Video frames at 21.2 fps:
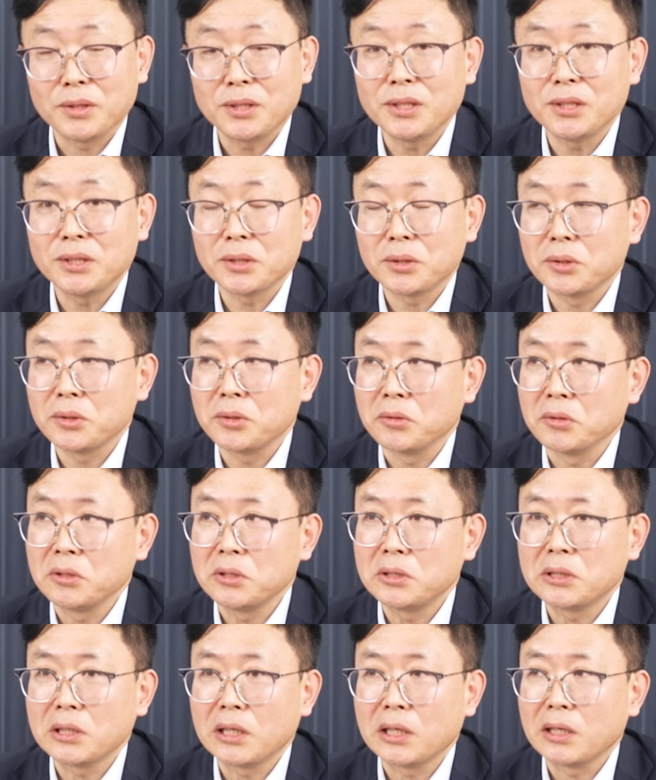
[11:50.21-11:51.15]
실제로
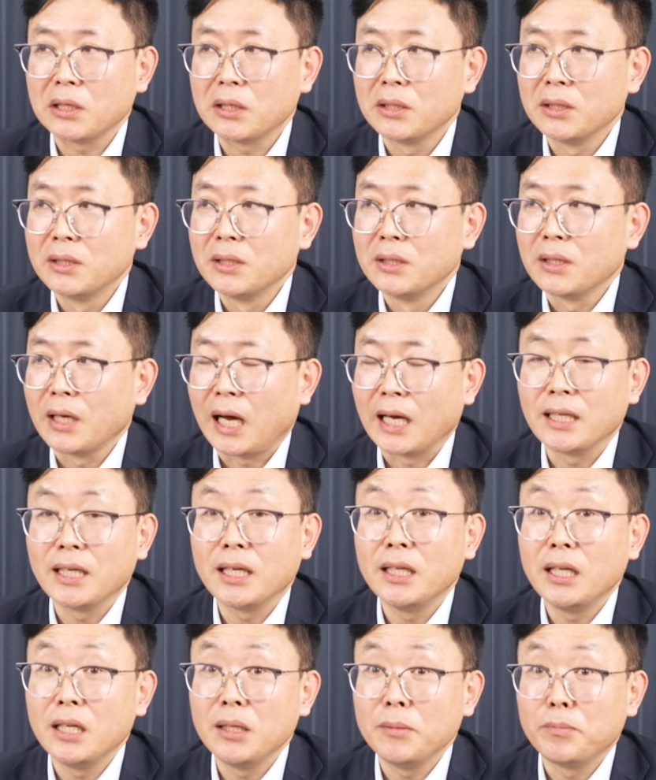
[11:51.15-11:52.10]
전기차
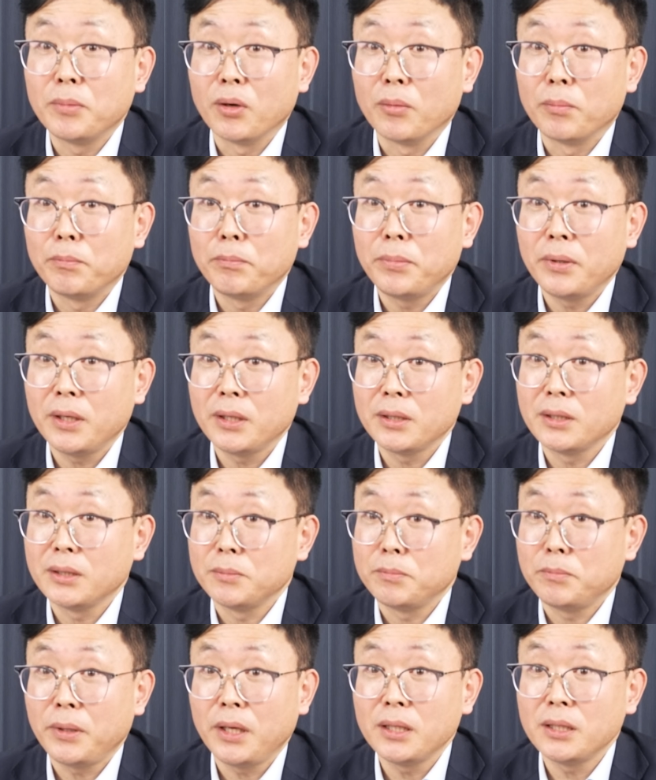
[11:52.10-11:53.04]
IRA법
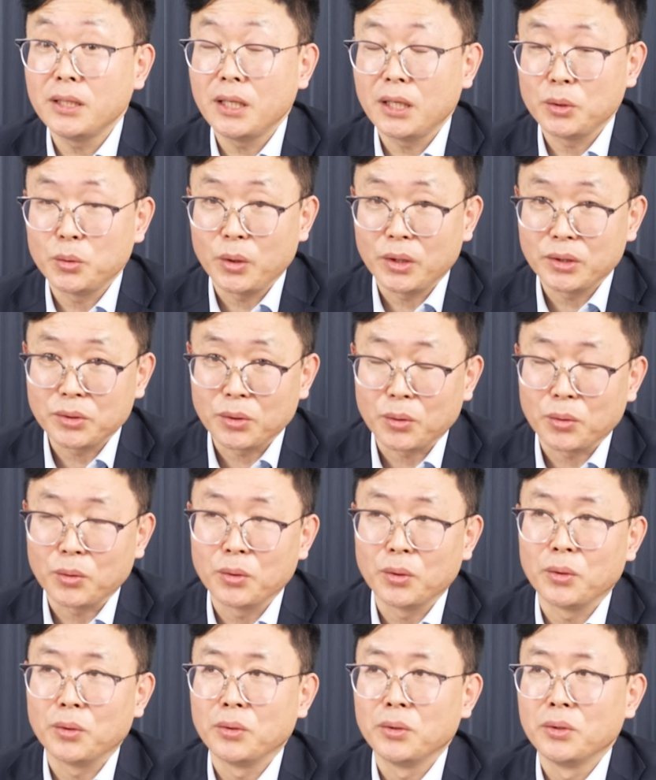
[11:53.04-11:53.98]
폐기 얘기도
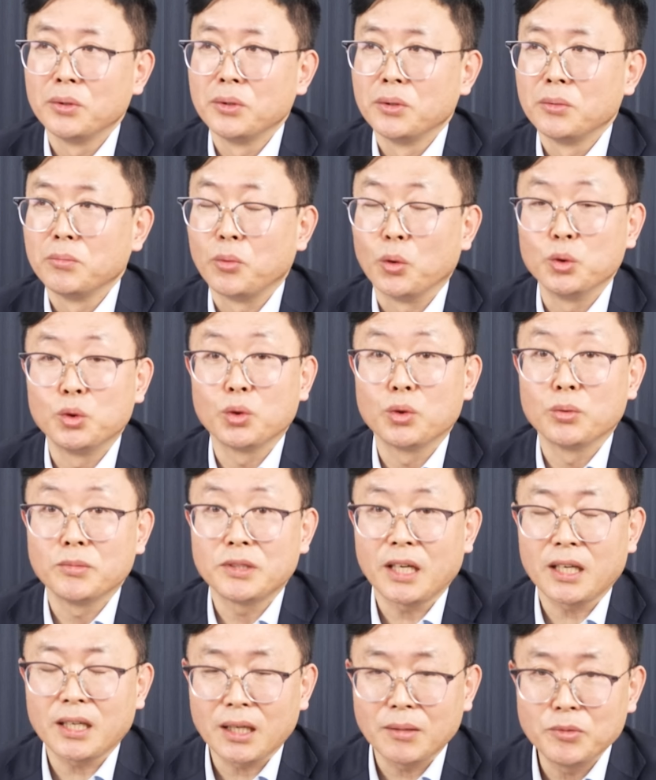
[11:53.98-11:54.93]
했었고 보조금
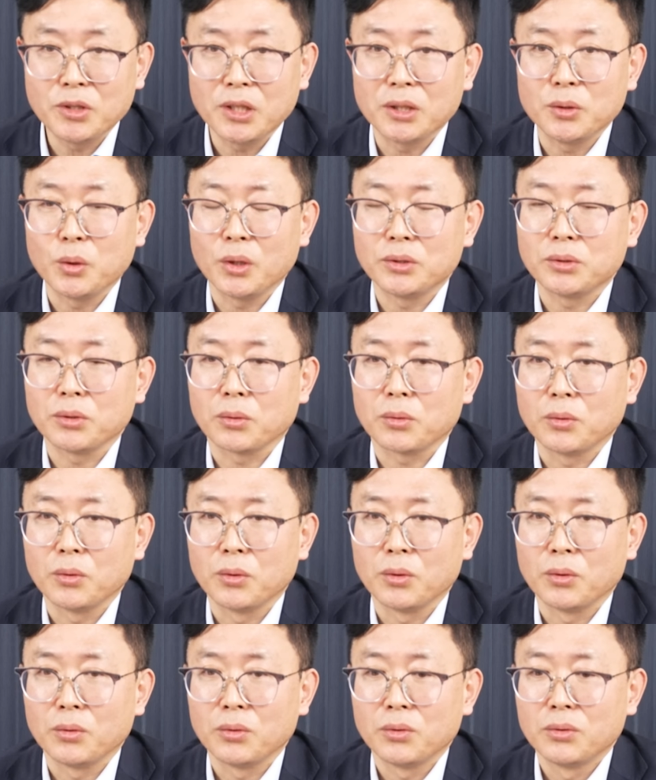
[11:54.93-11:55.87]
삭감 얘기도
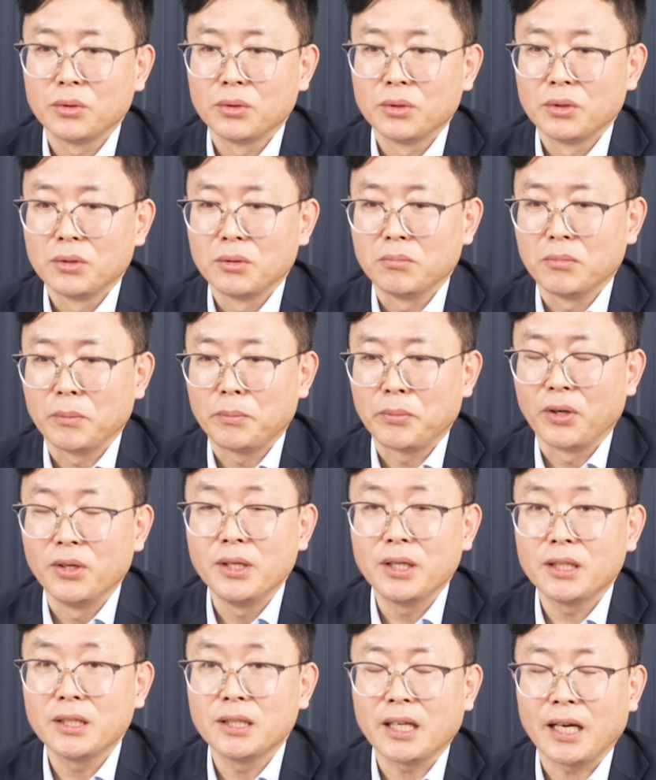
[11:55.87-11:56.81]
했었고 뭐 별
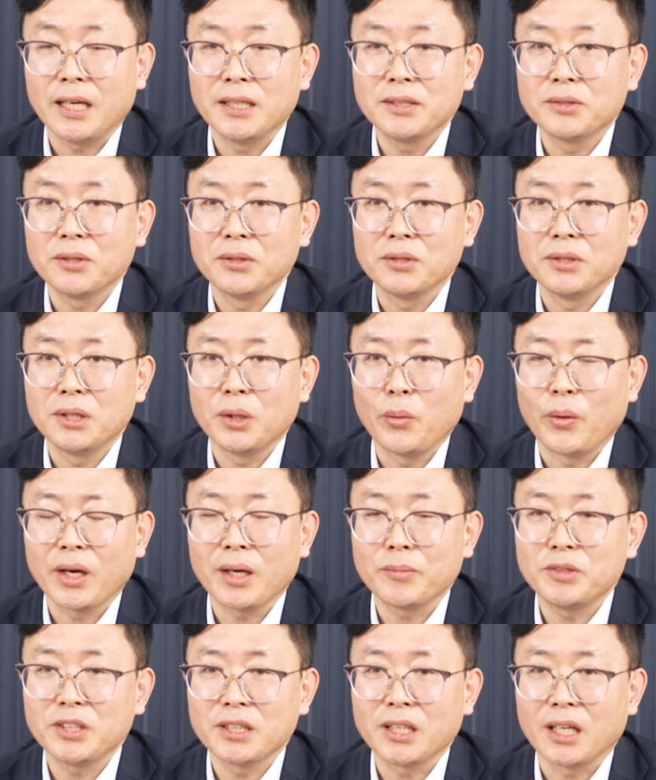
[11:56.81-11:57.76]
얘기를 다 했었는데 왜
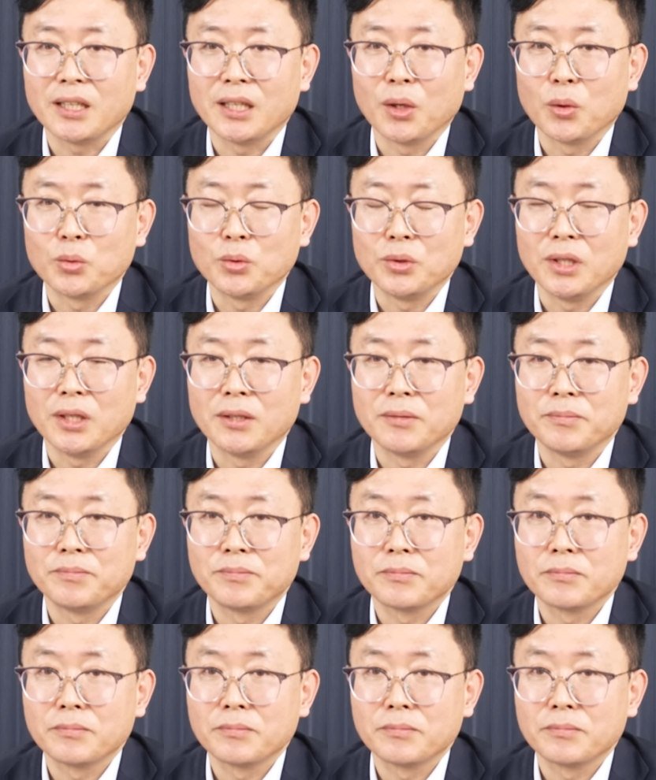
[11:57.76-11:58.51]
갑자기 안 나오느냐.